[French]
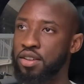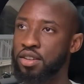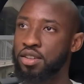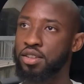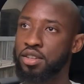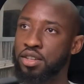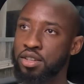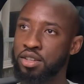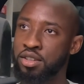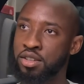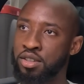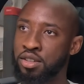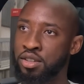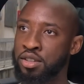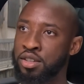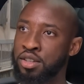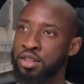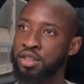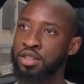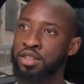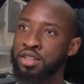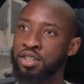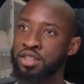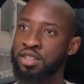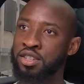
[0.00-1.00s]
Ouais.
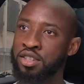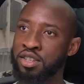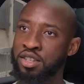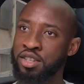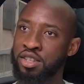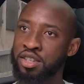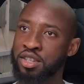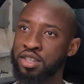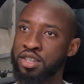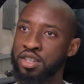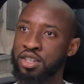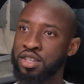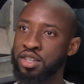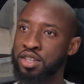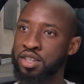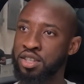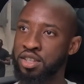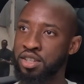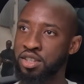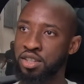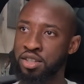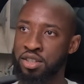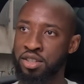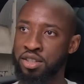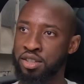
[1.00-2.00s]
Et
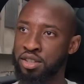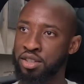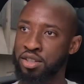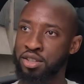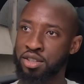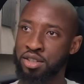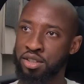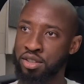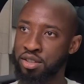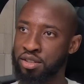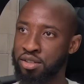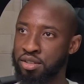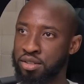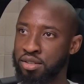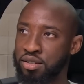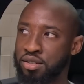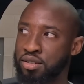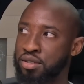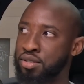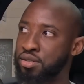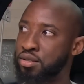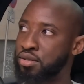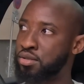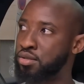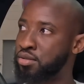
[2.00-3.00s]
euh,
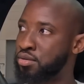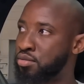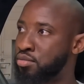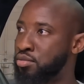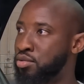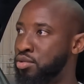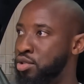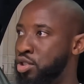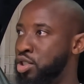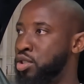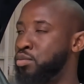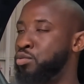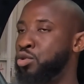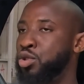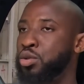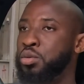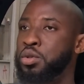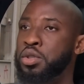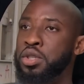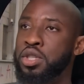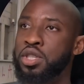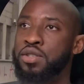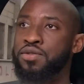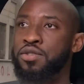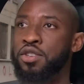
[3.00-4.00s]
j'ai mon
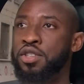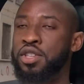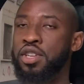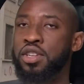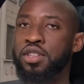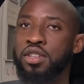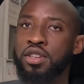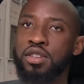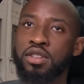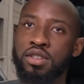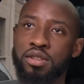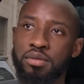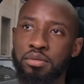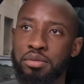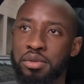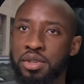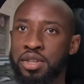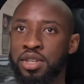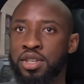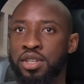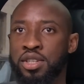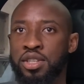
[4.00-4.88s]
objectif en tête. Hein.